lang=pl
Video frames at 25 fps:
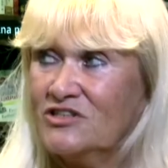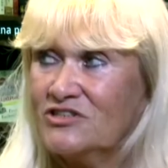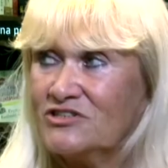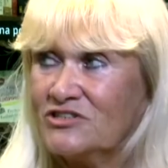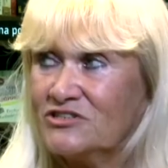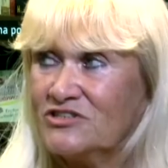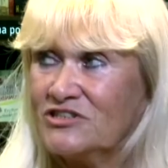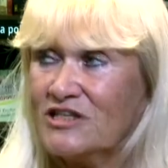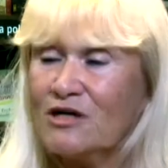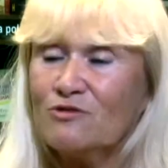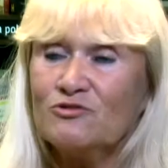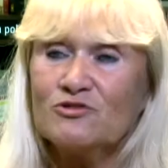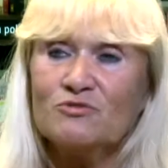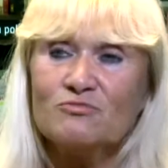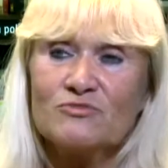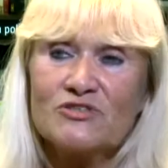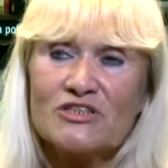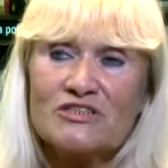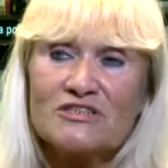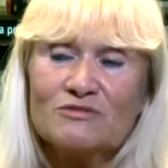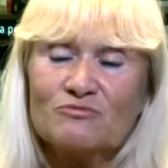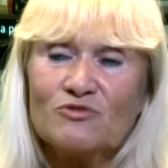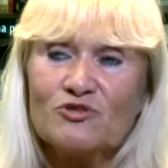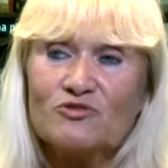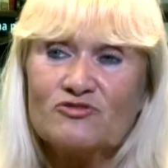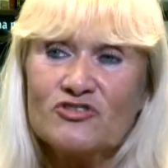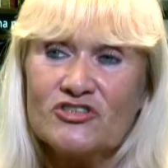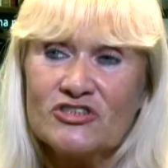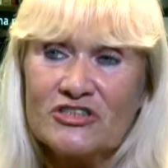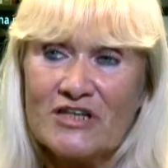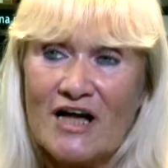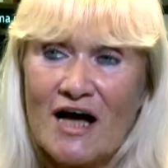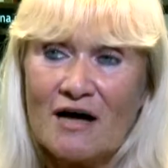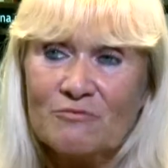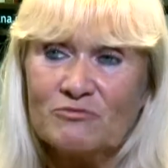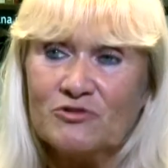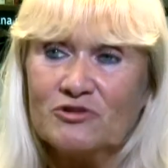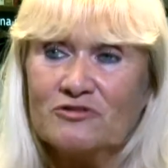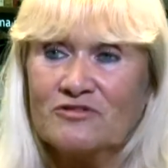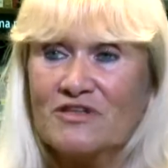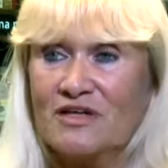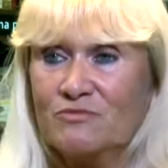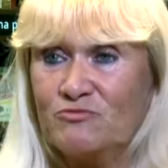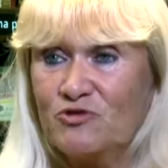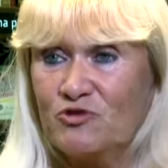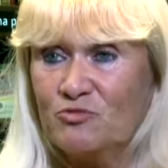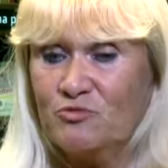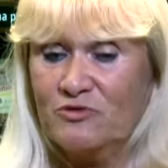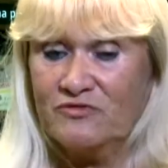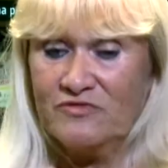Siedziałyśmy czasem godzinami, ona
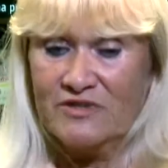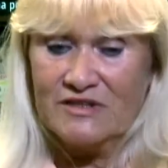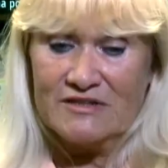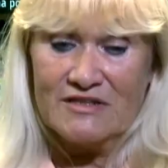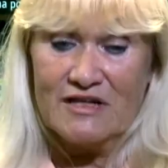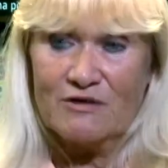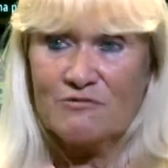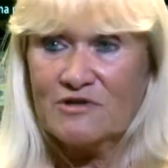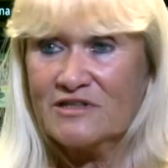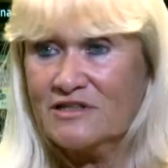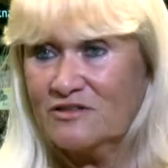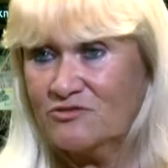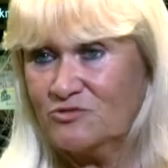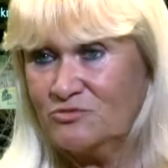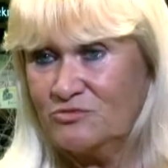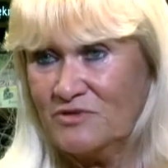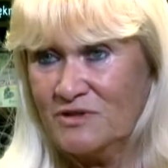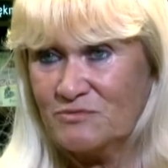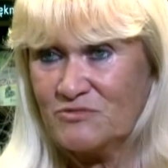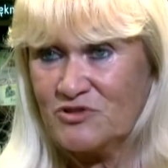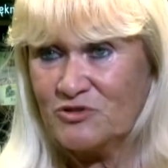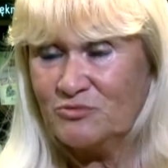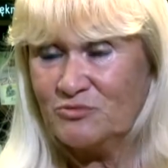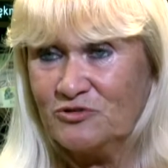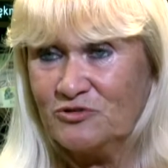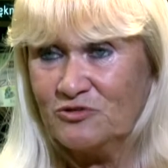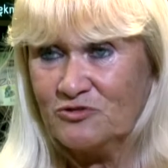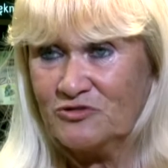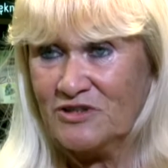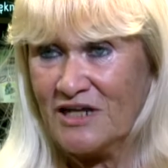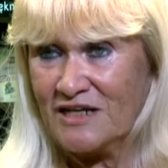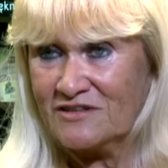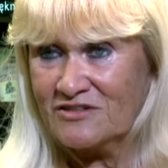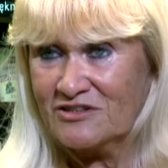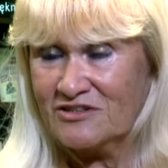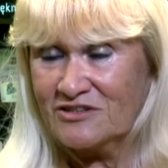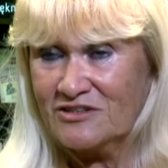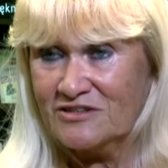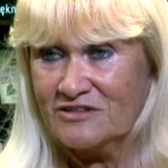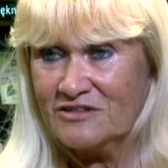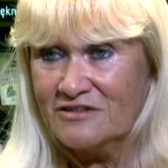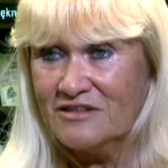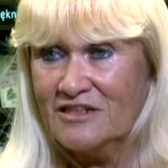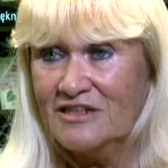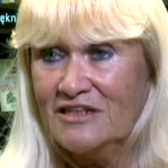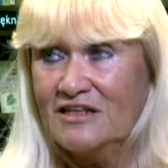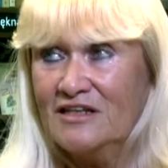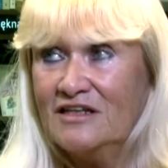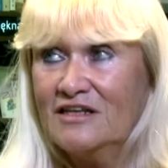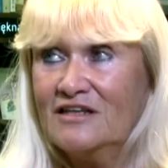mi opowiadała, ja robiłam notatki
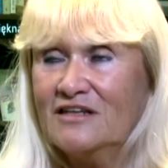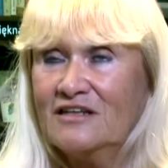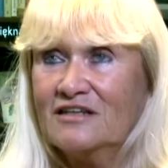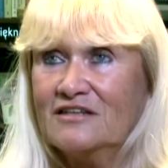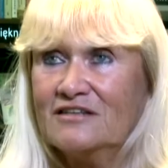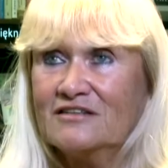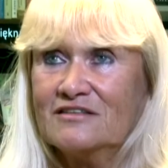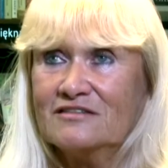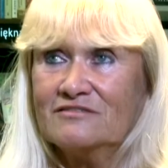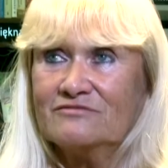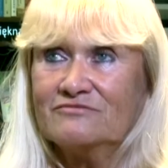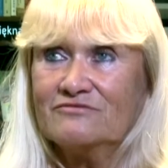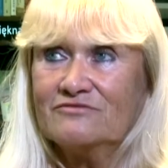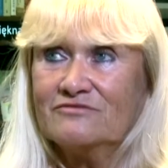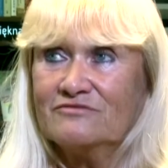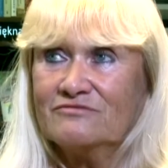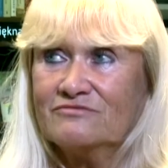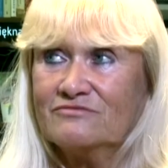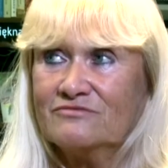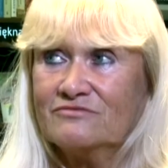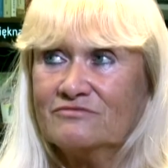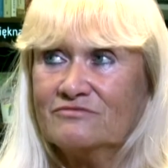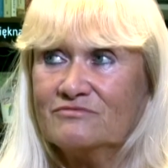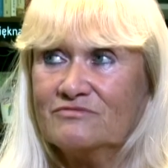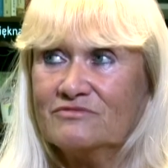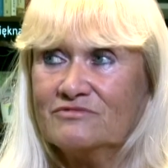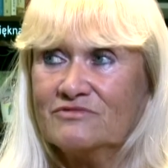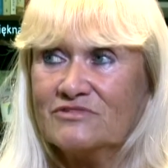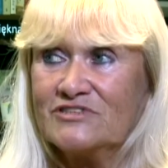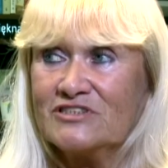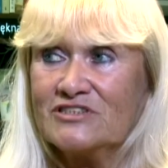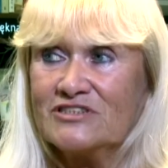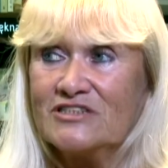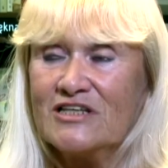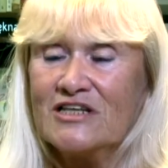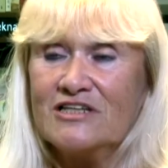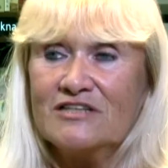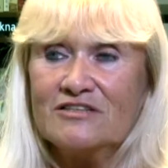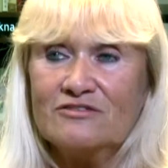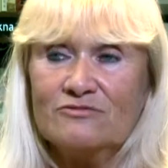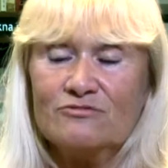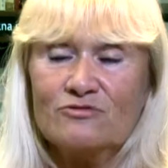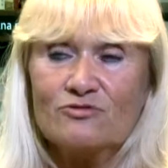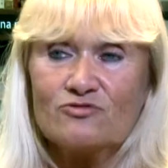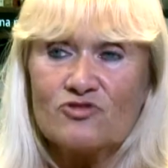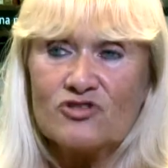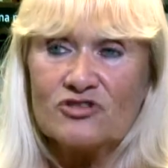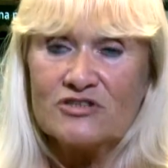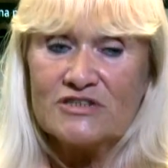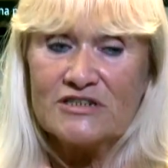y, z jej
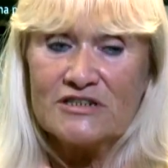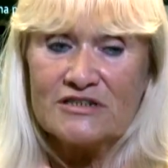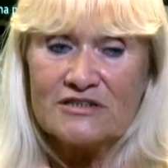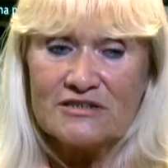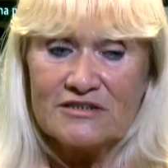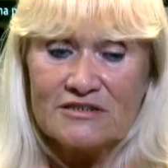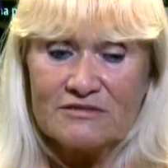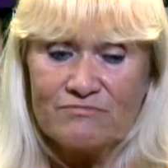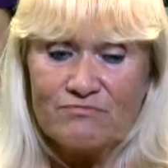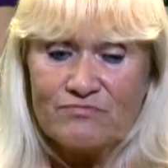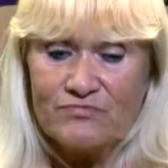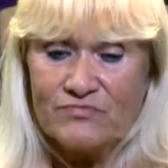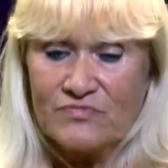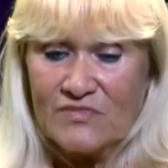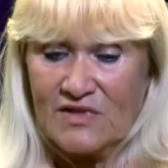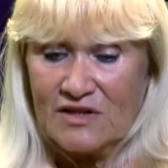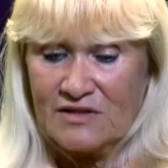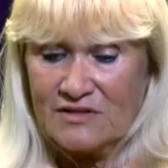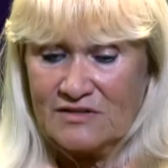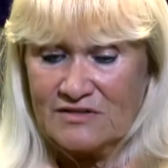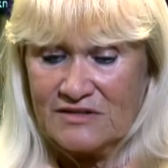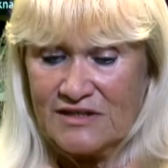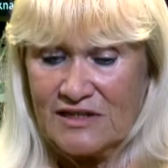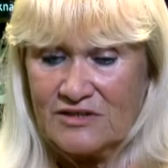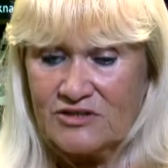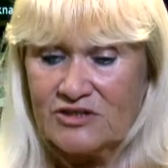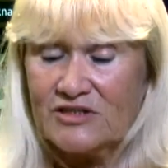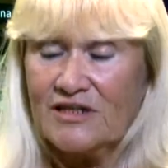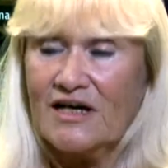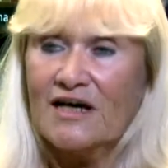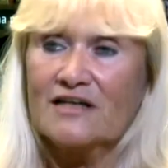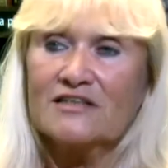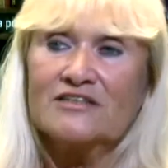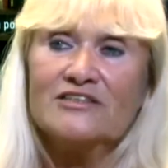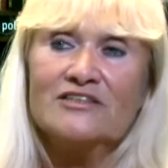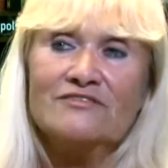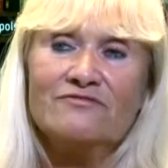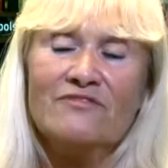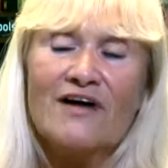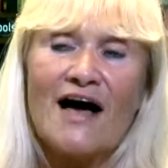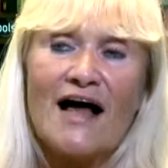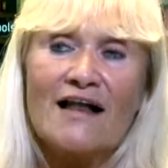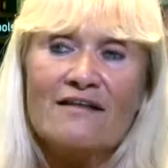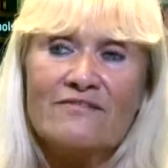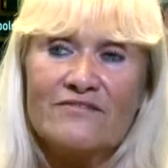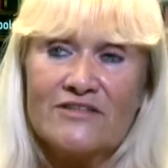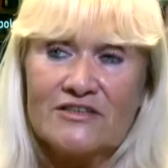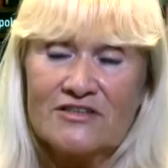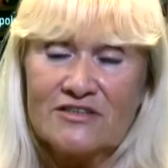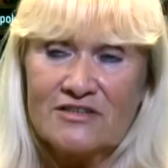różnych y, takich
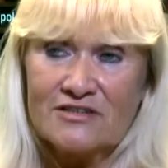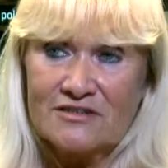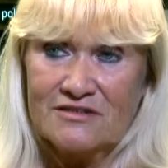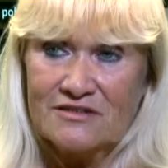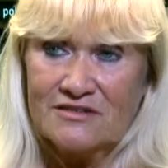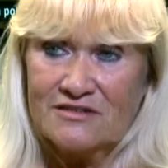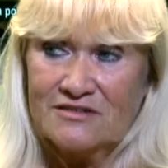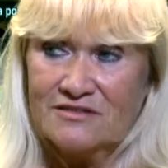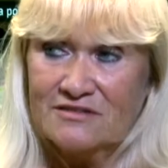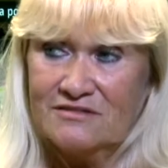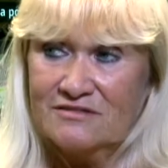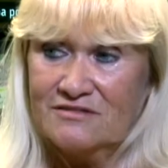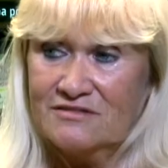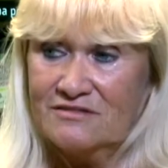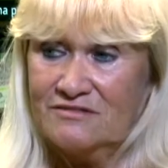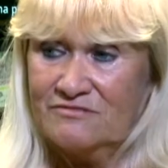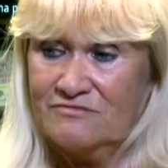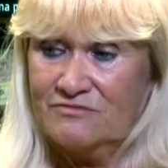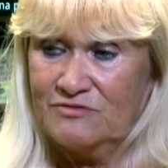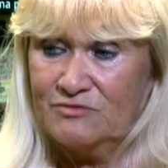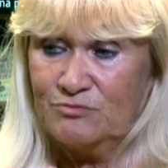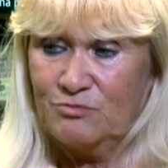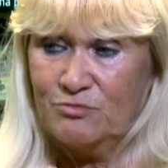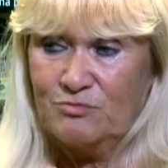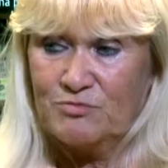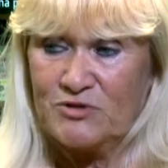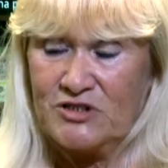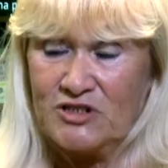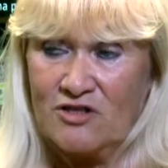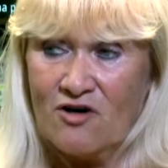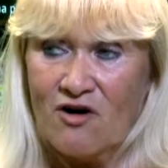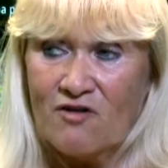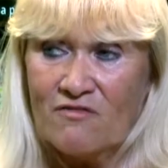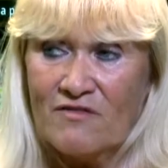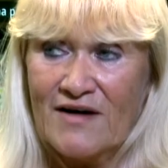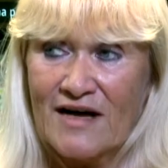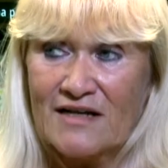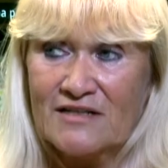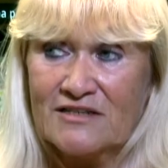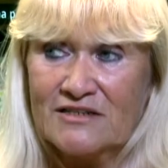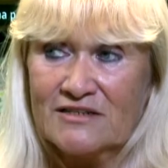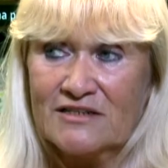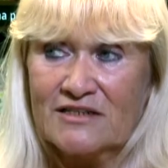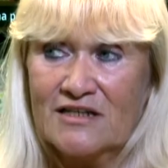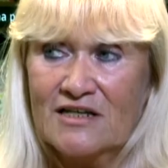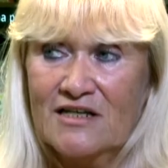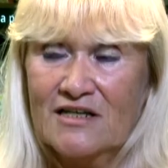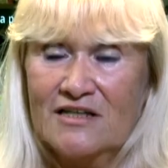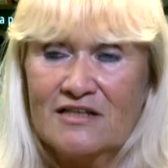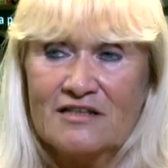archiwalnych, y,
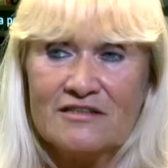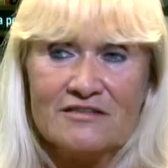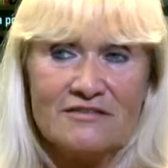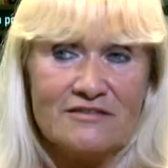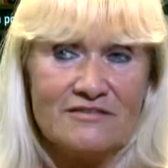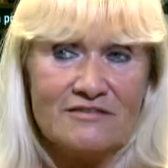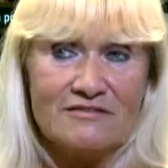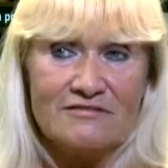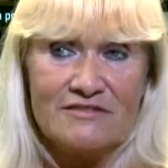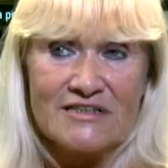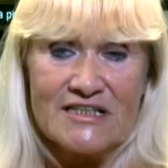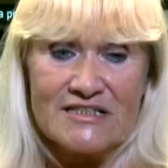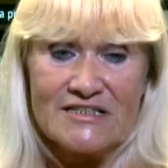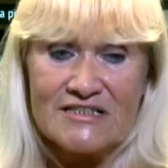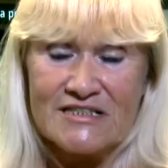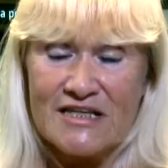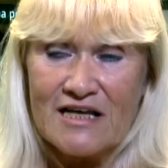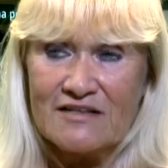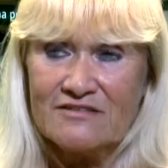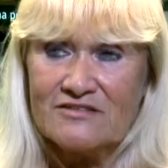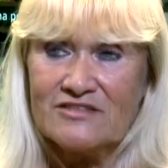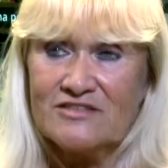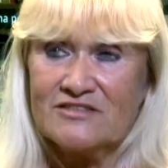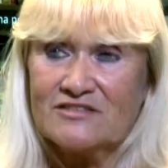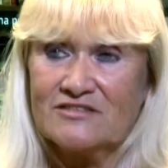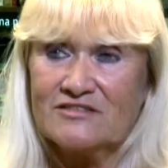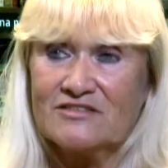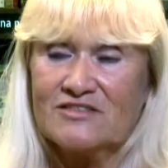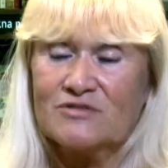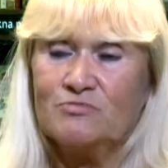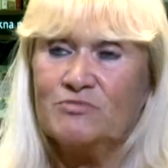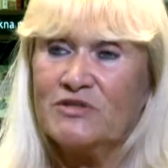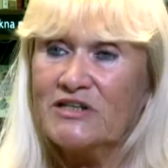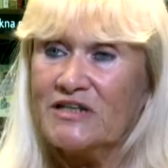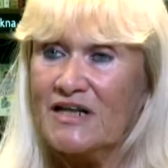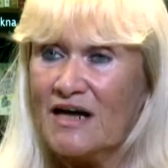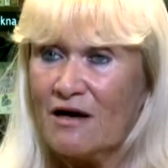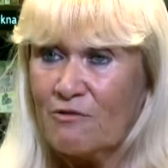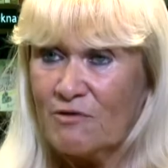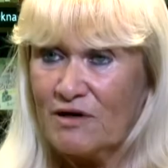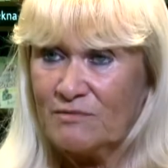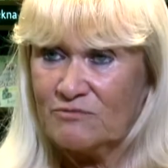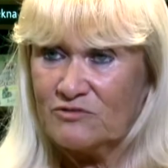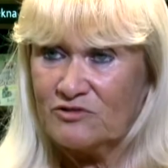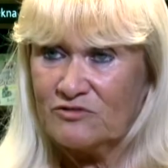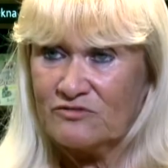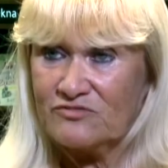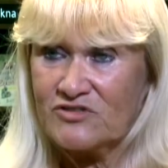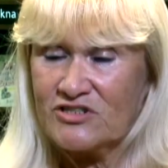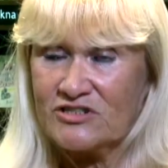przechowanych recenzji.
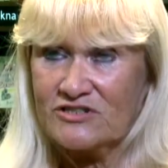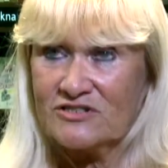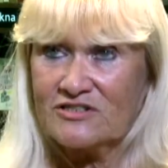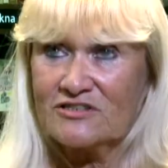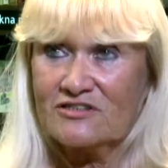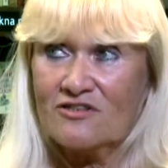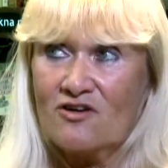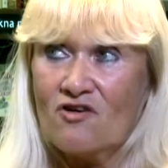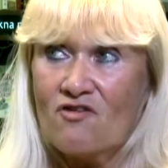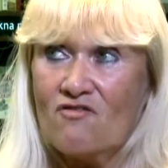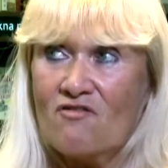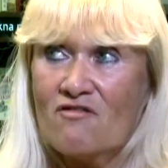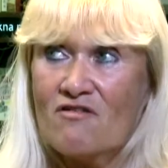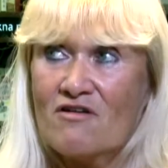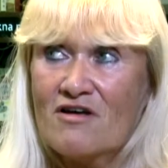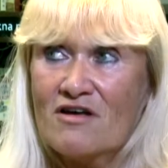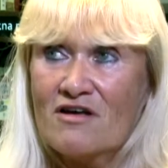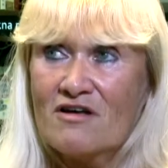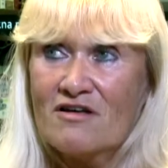Zbierałam to wszystko.